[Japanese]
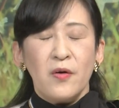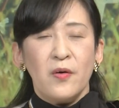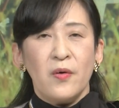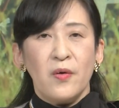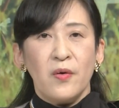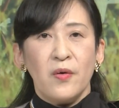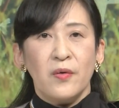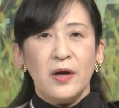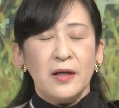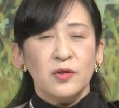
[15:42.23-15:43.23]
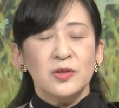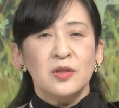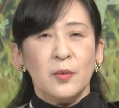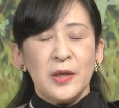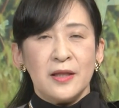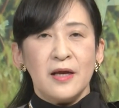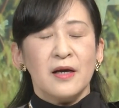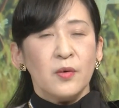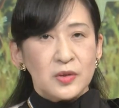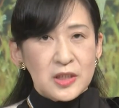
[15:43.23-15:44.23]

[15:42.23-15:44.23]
を富士宮殿下ご